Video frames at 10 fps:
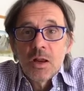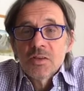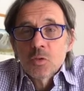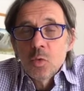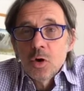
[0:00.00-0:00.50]

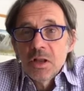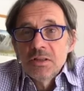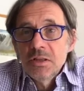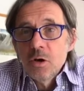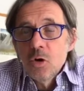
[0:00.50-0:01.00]
la scuola
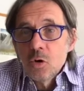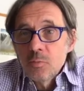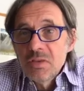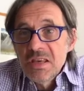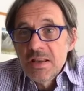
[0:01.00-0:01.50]
di
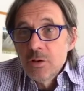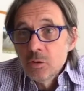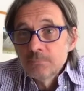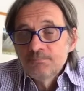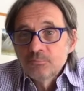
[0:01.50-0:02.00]

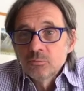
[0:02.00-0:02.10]
Orbilio,